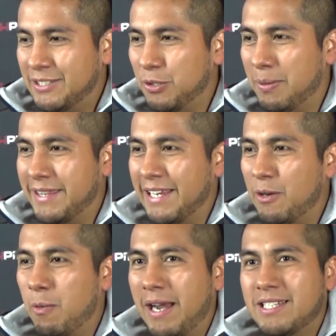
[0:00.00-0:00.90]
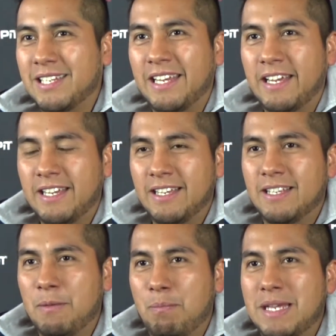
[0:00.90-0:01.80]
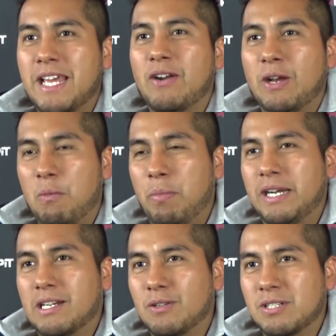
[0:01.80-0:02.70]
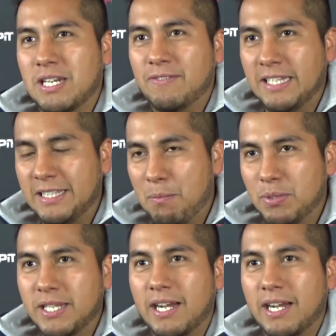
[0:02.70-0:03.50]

sobre el cual se empezaron a componer los riffs en tiempos